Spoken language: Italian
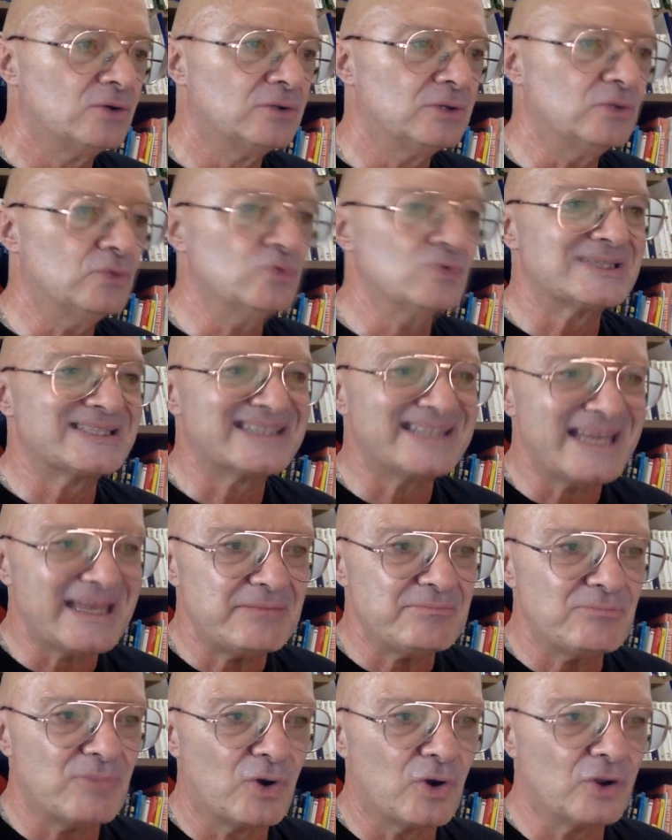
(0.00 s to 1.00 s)
un
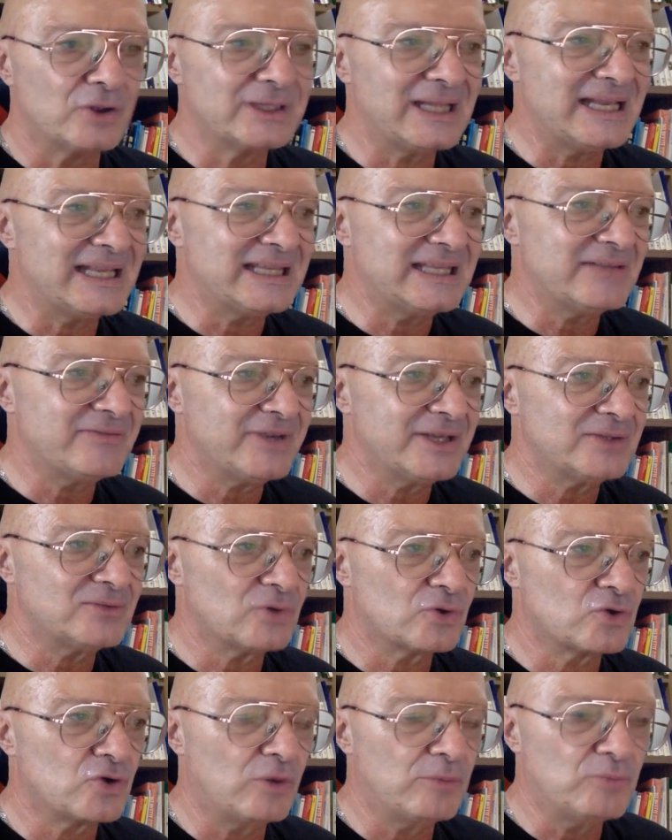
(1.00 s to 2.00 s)
simbolo
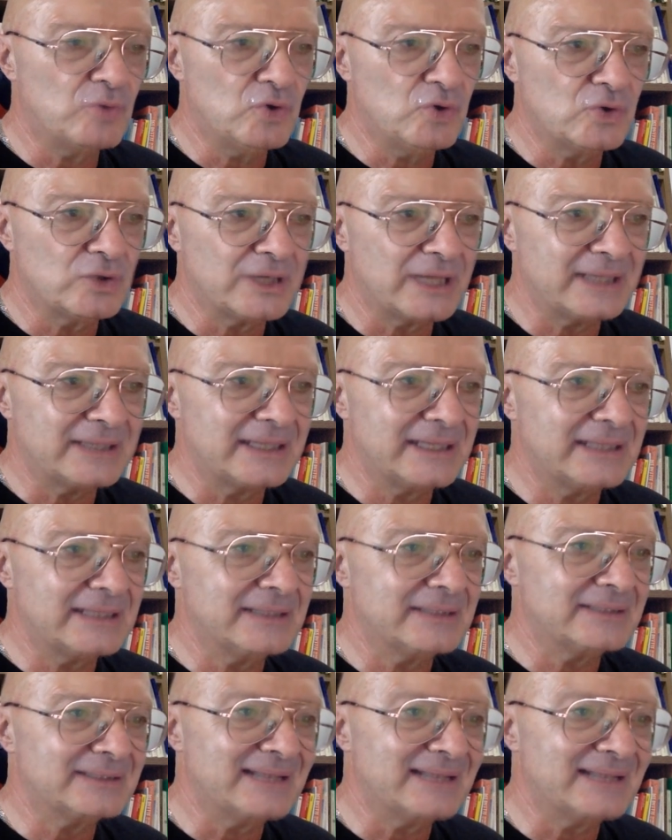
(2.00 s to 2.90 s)
dell'individuo comune, del,